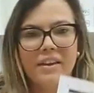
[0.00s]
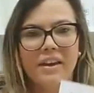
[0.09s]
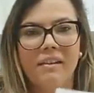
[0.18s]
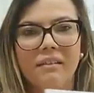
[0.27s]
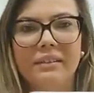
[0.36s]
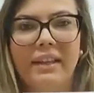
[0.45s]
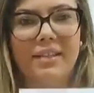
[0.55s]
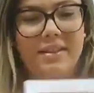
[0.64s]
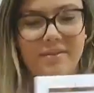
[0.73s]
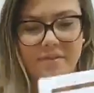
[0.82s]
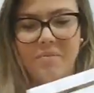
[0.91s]
o que
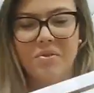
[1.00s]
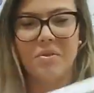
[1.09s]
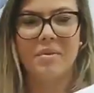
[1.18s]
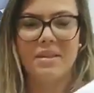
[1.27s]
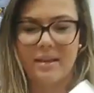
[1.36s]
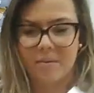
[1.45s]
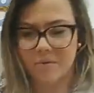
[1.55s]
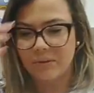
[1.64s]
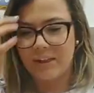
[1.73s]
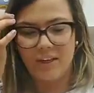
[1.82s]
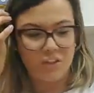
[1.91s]
acontece? Vamos começar a
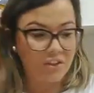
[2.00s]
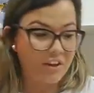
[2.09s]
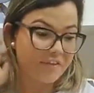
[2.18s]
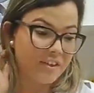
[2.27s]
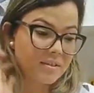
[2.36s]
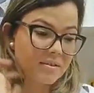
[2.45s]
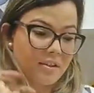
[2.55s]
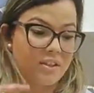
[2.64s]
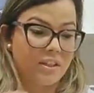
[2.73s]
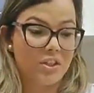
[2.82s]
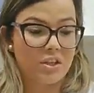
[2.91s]
montagem. Eu já fiz, eu
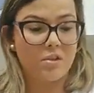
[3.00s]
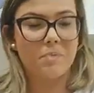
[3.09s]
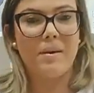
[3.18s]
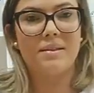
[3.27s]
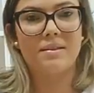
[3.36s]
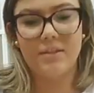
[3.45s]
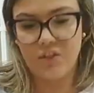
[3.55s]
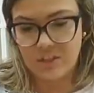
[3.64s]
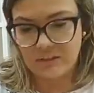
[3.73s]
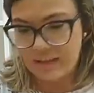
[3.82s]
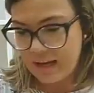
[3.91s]
já deixei os passos
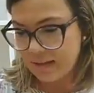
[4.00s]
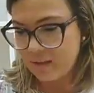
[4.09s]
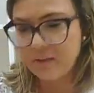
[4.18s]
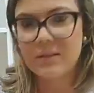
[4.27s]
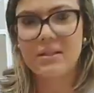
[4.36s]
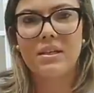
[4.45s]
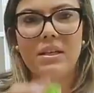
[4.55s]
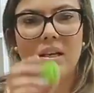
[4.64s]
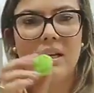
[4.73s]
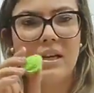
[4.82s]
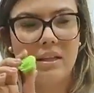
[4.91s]
adiantados.
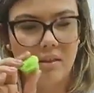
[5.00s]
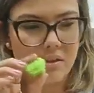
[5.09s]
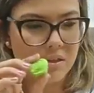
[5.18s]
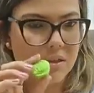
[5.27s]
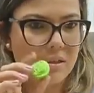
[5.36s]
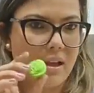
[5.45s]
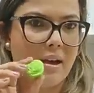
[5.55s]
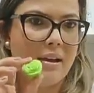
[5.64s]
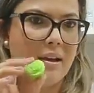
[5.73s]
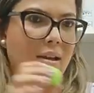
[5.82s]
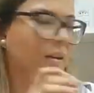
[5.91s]
Nas,
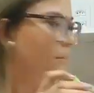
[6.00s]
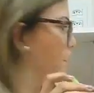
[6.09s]
a,